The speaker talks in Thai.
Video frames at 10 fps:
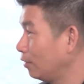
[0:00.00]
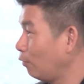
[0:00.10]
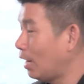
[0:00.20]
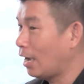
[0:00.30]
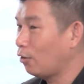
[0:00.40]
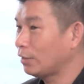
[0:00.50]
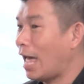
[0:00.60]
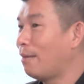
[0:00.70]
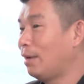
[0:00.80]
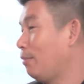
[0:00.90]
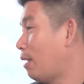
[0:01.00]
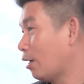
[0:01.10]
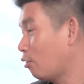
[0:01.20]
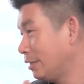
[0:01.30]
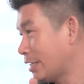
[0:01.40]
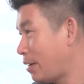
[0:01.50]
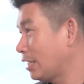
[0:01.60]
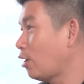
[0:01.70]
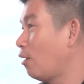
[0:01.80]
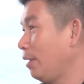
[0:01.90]
เวลาเขาถามอะไรมาก็ไม่สามารถ
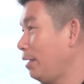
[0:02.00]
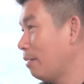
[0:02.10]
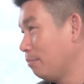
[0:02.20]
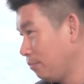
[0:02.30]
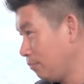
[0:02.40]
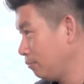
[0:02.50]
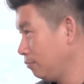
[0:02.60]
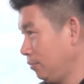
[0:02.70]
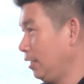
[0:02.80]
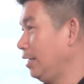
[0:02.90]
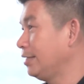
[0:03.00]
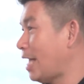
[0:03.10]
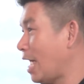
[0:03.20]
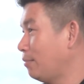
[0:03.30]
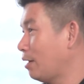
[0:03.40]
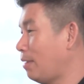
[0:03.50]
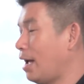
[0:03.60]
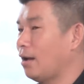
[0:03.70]
ตอบได้แบบอินไซต์มา